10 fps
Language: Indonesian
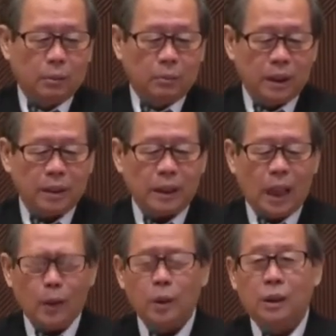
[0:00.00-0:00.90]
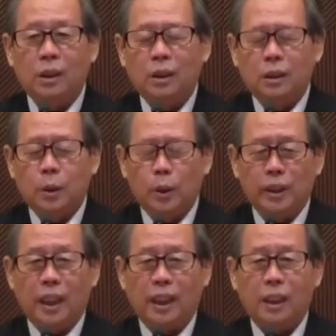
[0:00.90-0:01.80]
mengetahui
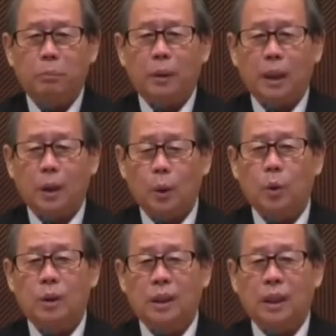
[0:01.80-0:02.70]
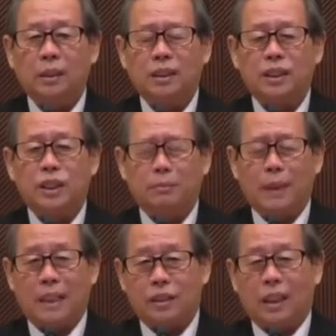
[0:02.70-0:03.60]
dunia ini penuh dengan
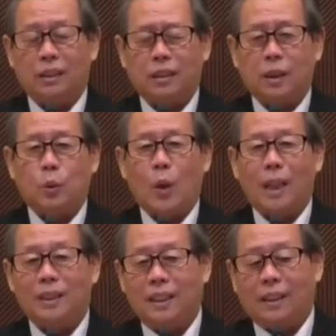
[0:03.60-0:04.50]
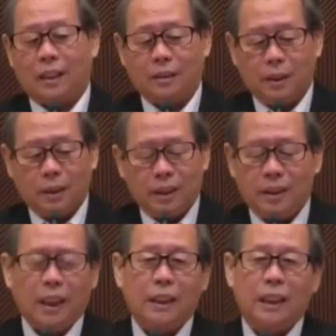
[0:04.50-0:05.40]
kecemasan, kekhawatiran,
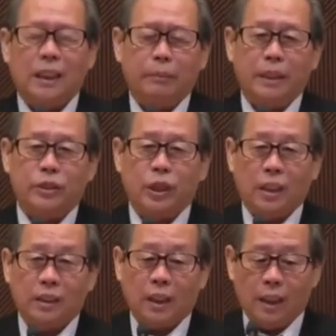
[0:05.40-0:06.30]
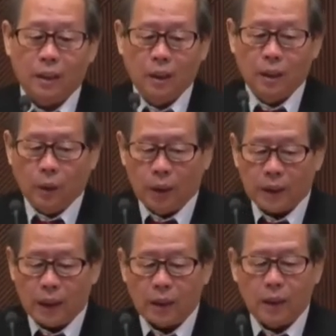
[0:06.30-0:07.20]
tidak ada damai sejahtera. Oleh
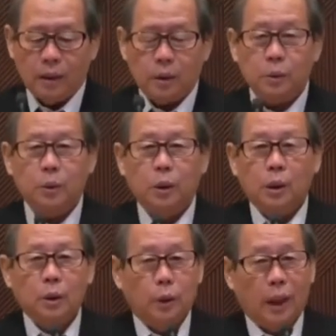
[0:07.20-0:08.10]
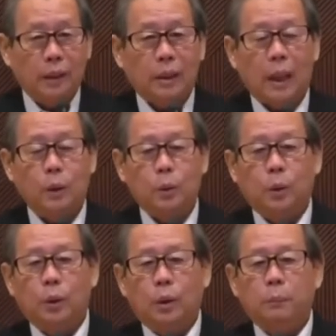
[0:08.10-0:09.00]
karena itu, Tuhan tahu
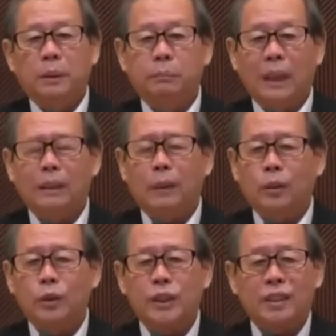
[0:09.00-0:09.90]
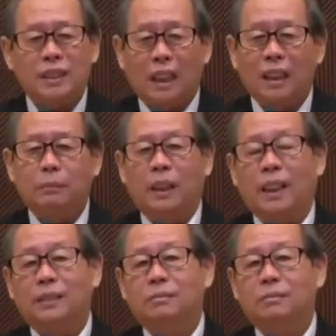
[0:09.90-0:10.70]
beban manusia sangat berat